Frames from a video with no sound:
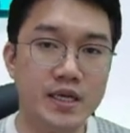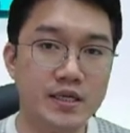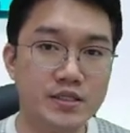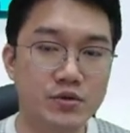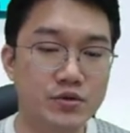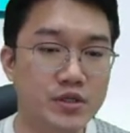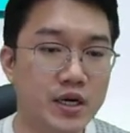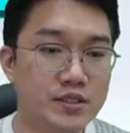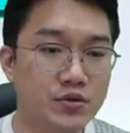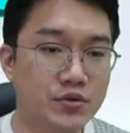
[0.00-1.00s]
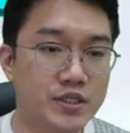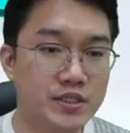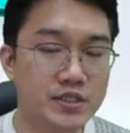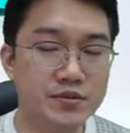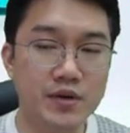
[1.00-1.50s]
하나씩 꽂아 가지고
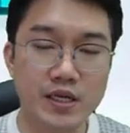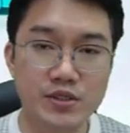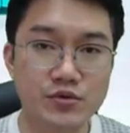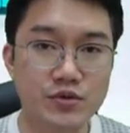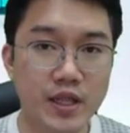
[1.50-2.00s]
실습을 하셔도